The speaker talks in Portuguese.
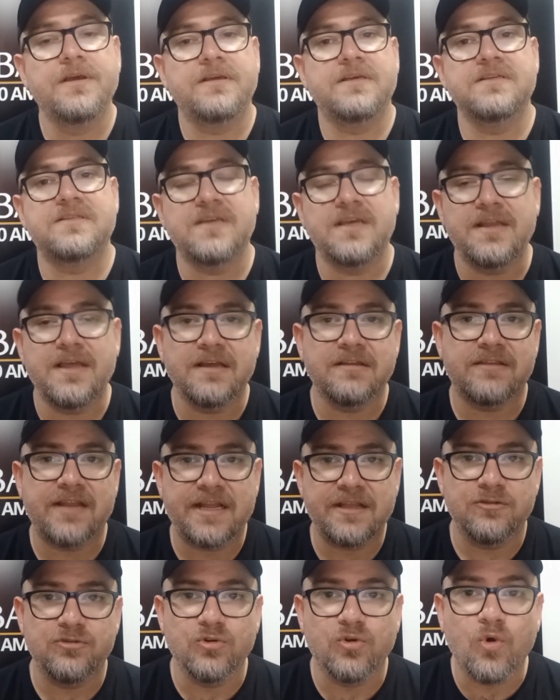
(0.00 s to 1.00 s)
que seria a
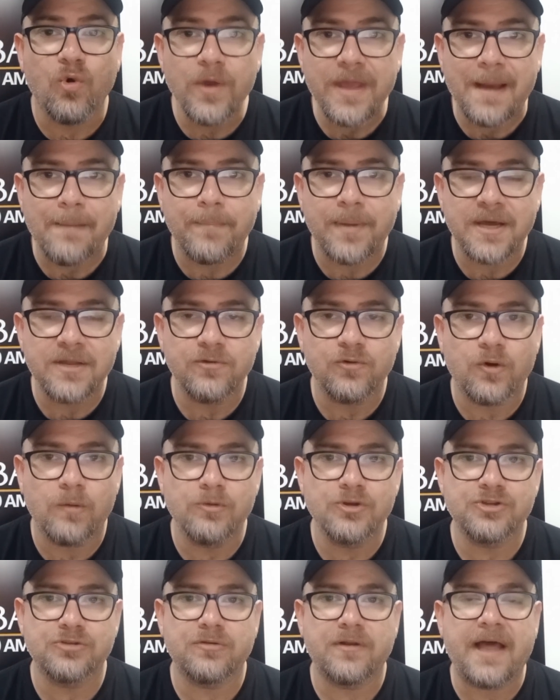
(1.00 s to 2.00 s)
entrada do Cuiabano
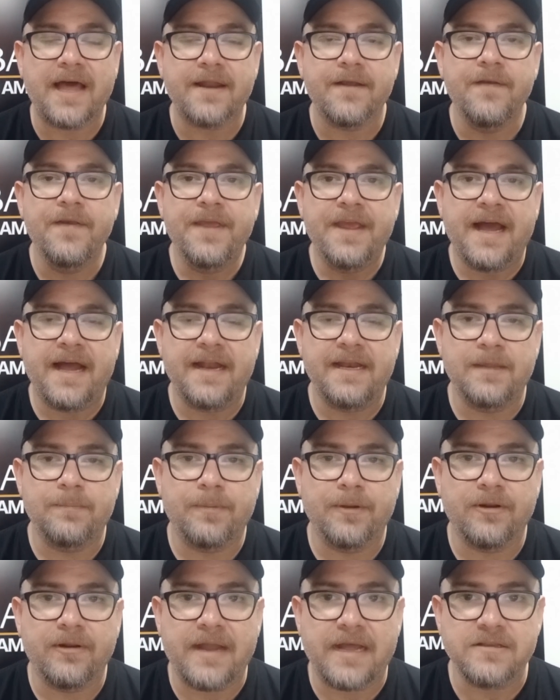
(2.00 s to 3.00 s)
como titular ali
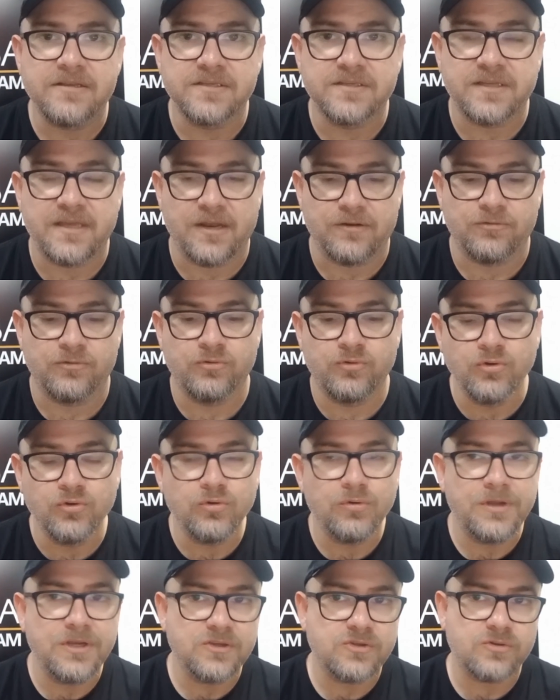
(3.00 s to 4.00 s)
pelo lado esquerdo.
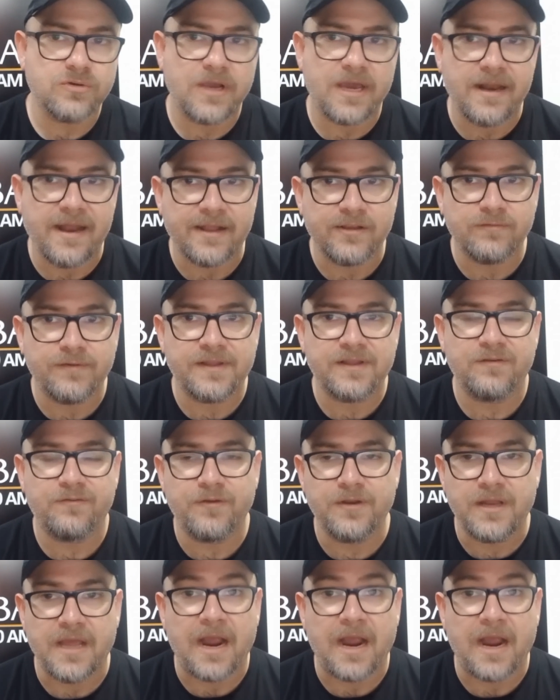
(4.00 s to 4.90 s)
Tudo isso o Renato vai definir.